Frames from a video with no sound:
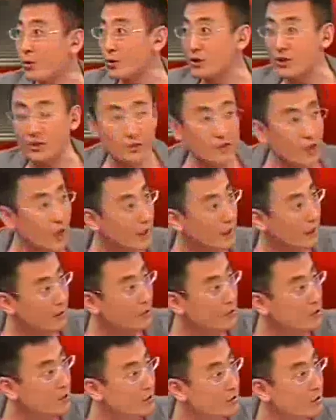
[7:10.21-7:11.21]
然后警察
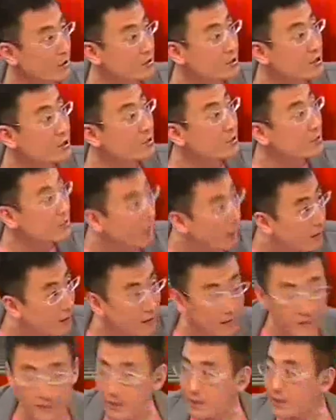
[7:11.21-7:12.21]
赶到现场，惊
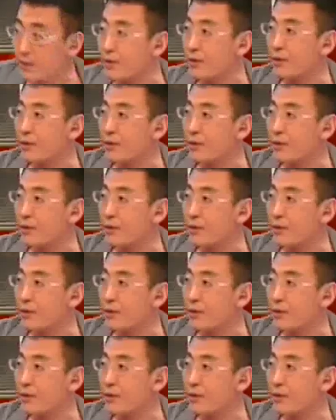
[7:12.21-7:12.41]
呆了，